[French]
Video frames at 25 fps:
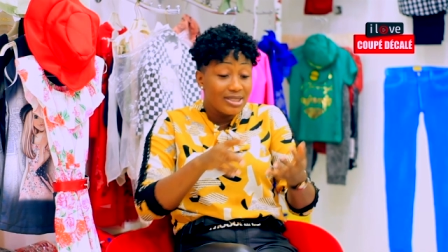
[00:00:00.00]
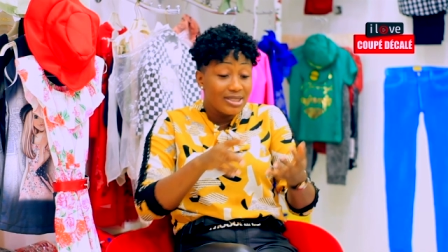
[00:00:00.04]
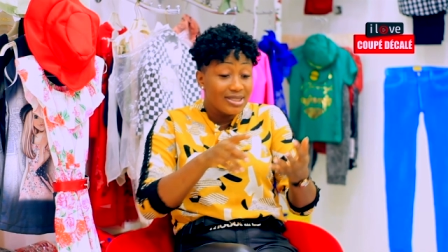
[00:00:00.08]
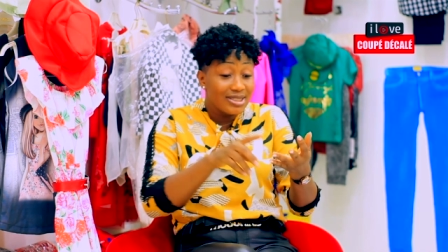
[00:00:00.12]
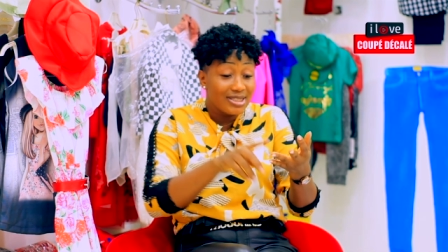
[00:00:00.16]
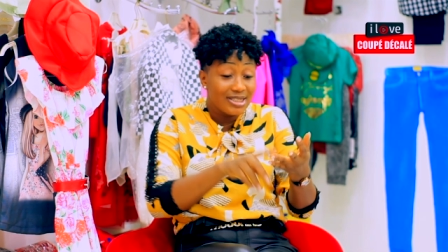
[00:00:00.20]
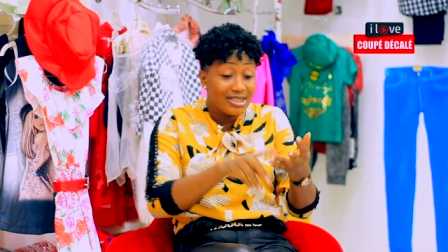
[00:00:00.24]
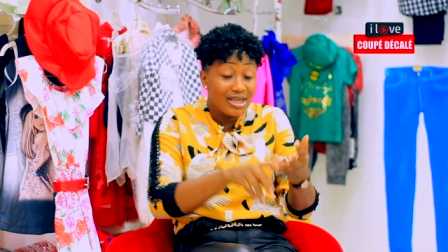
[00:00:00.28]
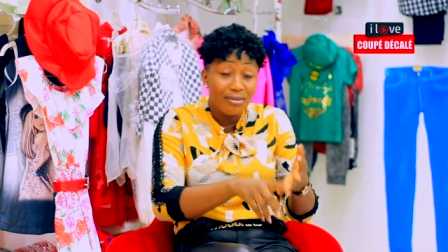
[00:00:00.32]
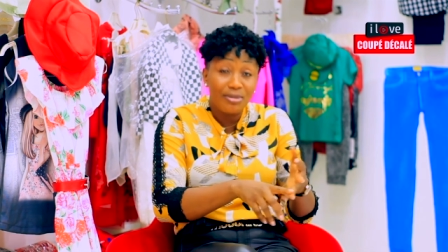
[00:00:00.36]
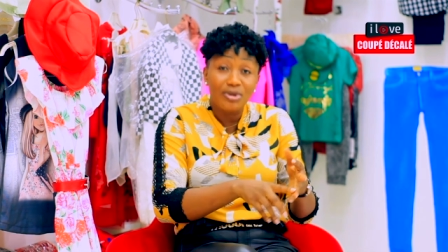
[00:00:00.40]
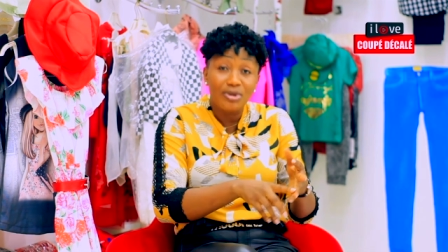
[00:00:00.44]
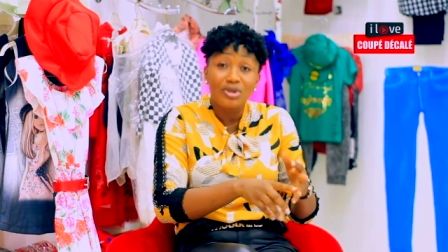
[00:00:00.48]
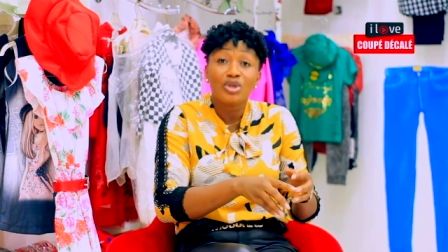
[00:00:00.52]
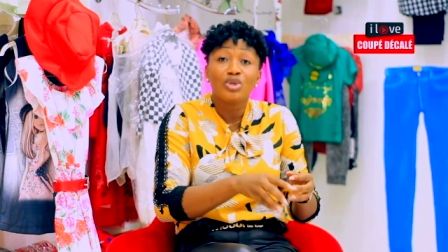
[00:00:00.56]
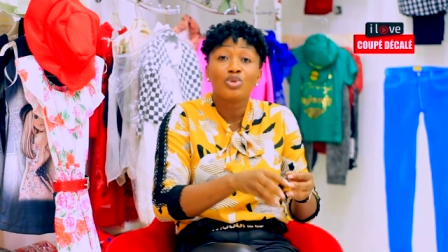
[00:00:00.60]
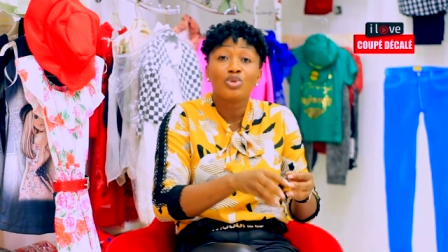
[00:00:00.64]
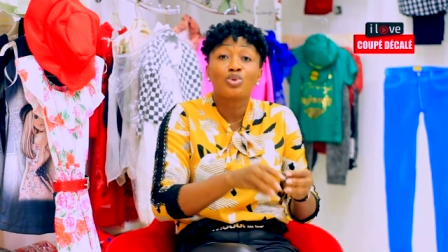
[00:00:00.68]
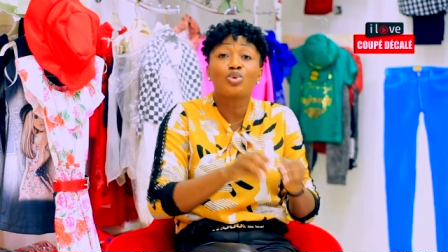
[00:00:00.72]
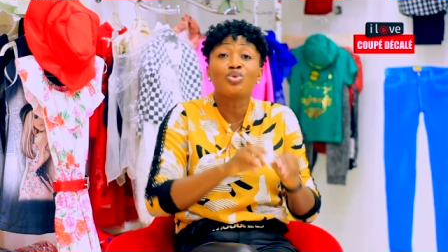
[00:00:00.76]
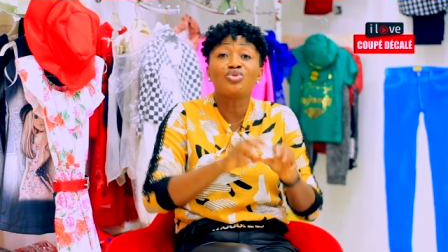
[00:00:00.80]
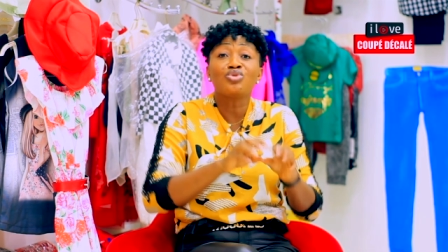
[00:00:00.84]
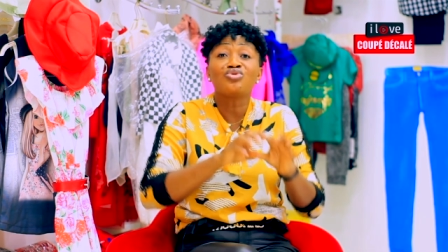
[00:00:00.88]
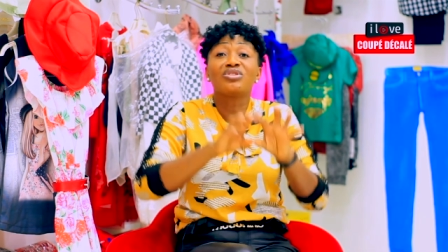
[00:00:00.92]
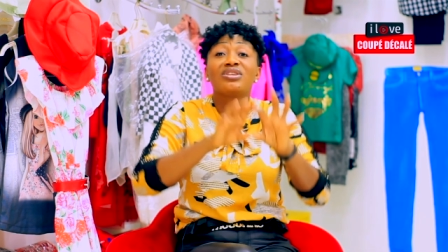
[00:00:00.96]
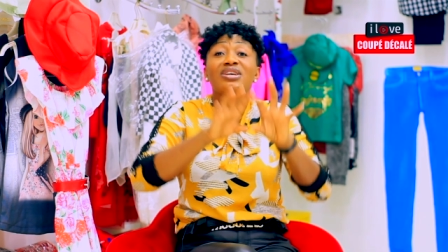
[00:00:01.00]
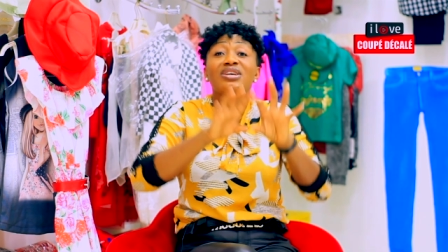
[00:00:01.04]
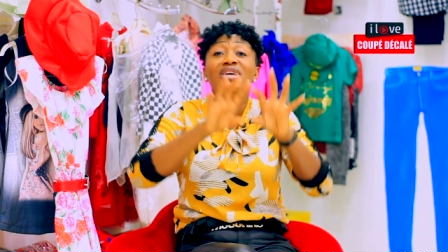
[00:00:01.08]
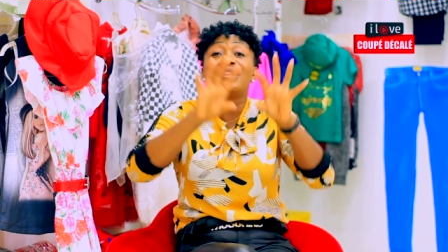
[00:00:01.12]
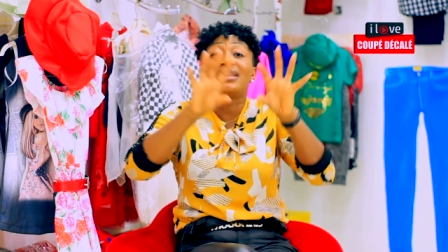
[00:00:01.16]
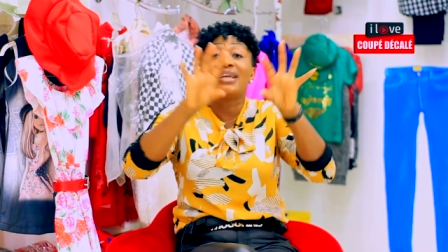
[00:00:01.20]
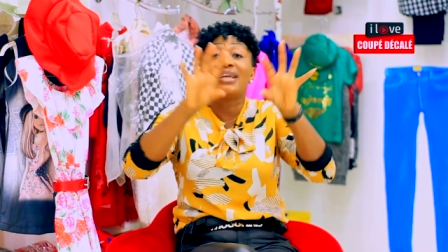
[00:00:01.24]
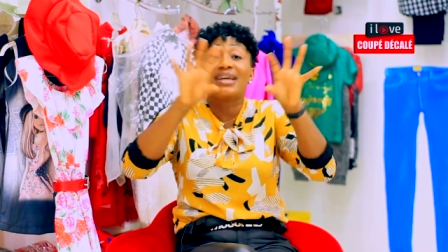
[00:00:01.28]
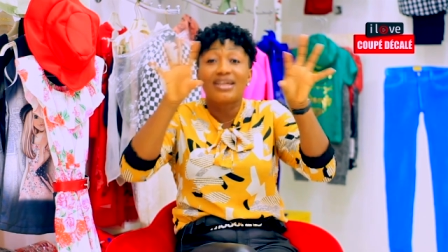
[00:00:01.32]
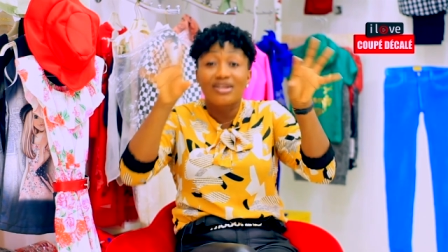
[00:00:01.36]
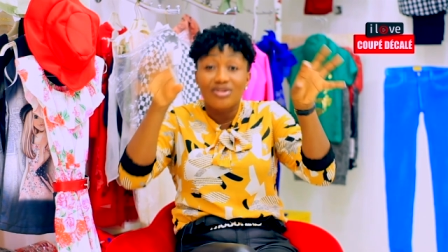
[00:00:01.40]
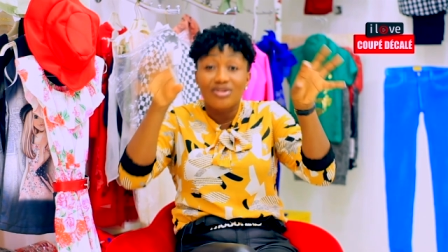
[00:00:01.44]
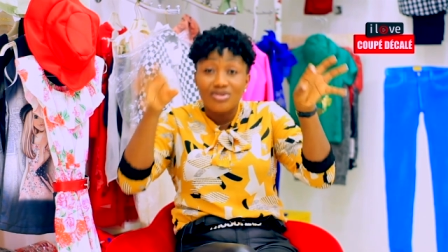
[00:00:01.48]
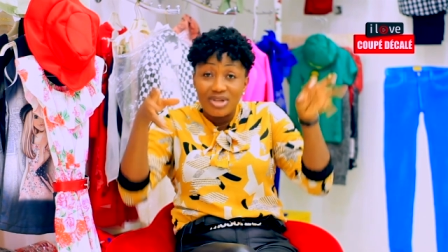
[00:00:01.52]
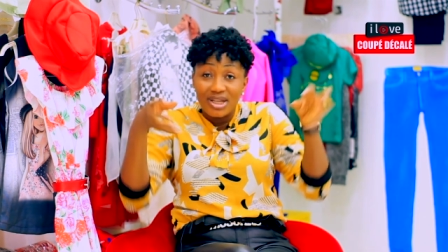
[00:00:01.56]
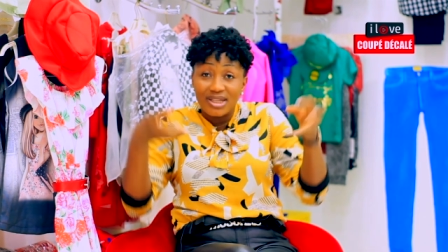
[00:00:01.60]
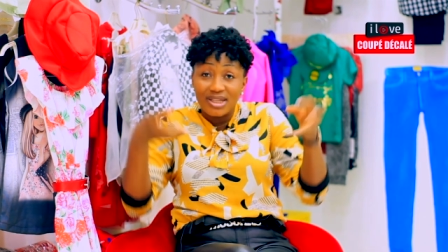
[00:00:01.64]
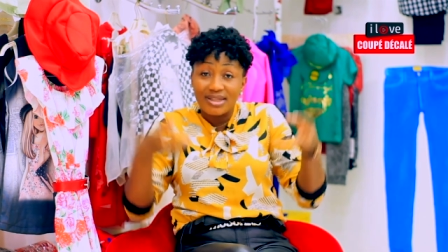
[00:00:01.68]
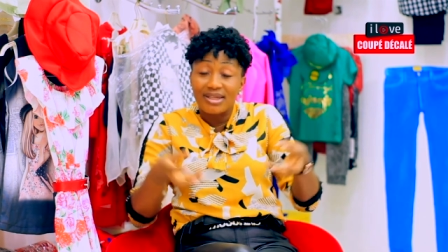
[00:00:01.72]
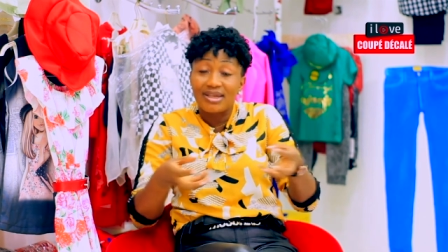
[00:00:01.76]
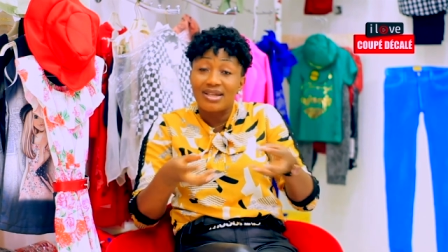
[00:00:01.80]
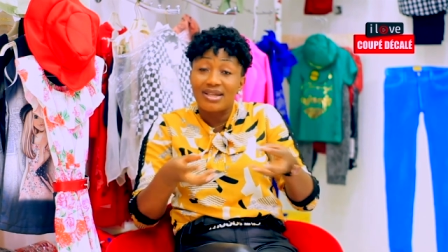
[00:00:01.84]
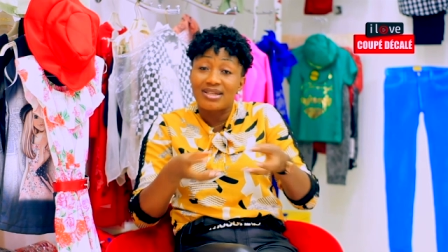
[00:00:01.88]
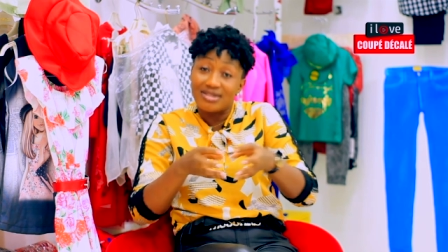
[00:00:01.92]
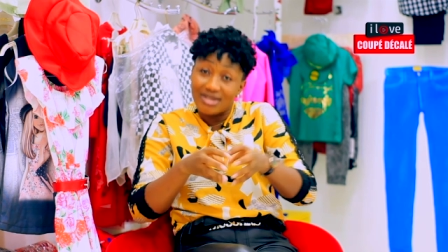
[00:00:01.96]
Diamant, tout ce qui a été créé sur la
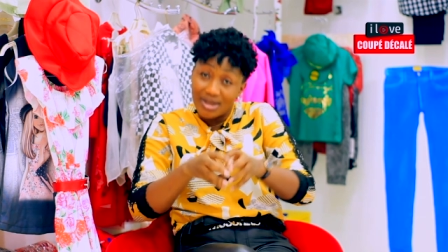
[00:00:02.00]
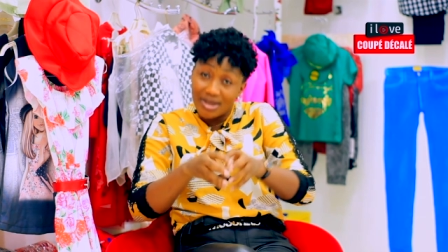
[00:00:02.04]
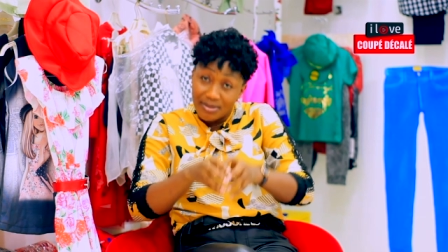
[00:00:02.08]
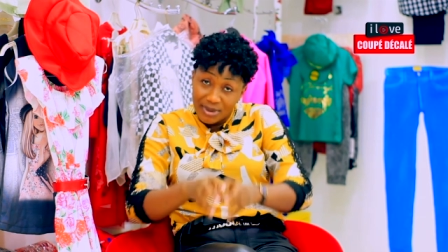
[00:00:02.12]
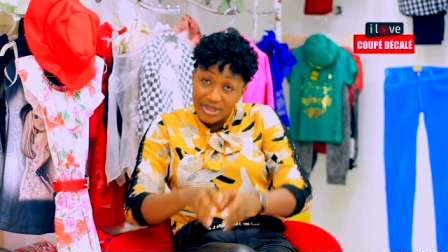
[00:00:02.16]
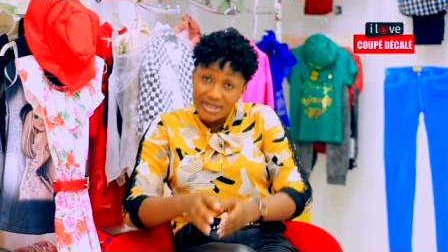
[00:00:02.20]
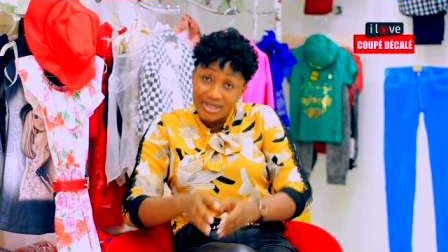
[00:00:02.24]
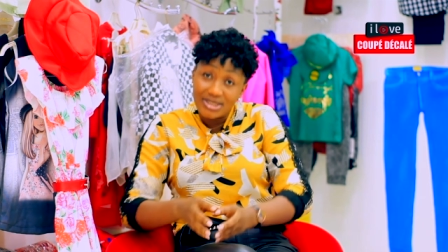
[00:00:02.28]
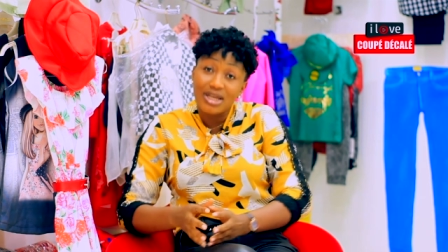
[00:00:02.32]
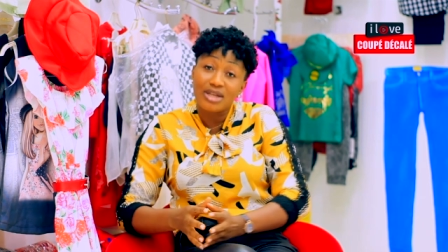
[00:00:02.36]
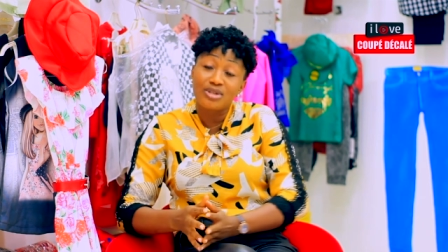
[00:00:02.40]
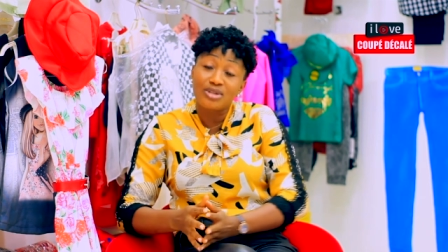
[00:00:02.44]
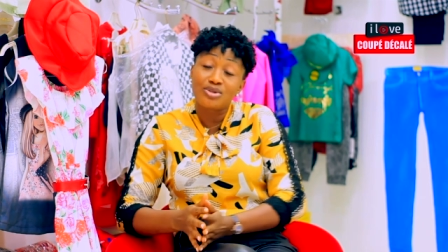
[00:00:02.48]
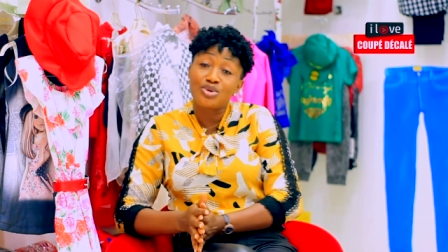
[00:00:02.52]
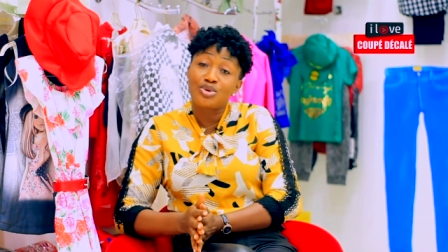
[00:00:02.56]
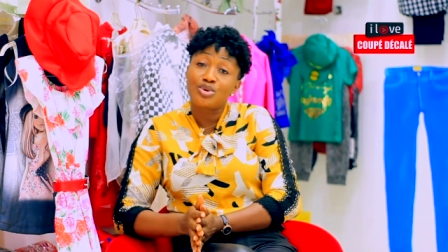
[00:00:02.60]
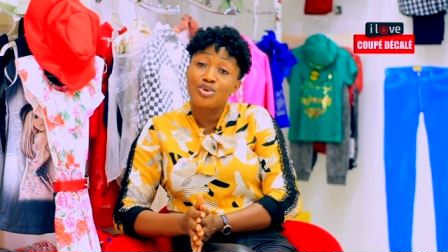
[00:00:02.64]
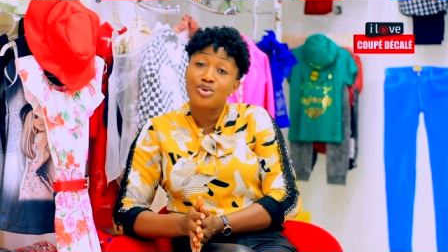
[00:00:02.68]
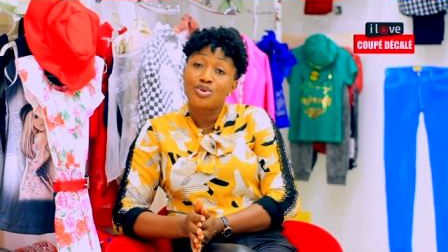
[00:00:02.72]
terre, ça appartient à Dieu.